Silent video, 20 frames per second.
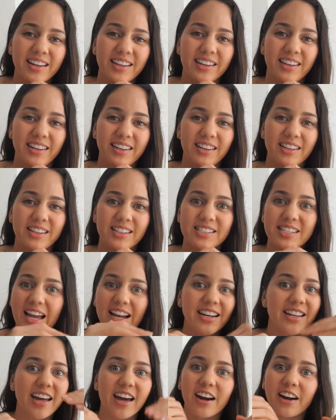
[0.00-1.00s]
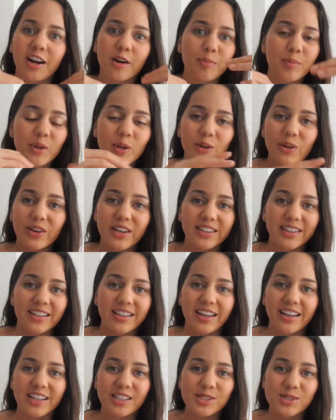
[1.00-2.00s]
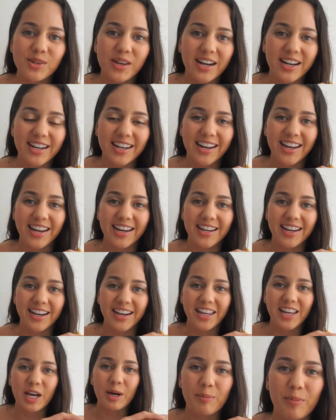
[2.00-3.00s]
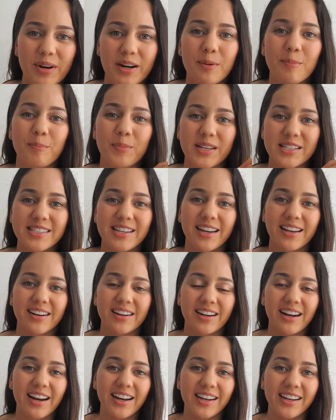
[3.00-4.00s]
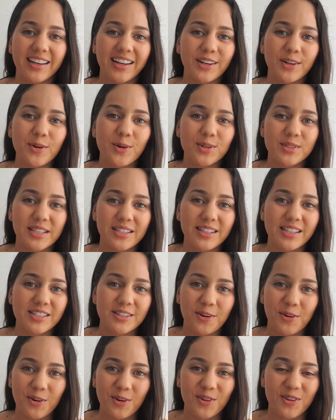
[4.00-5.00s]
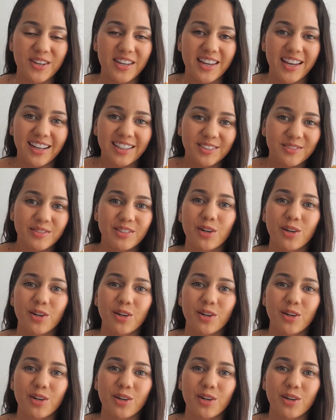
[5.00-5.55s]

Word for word: y salía rápido lo que tenía que estudiar en ingeniería para empezar a leer cosas de psicología.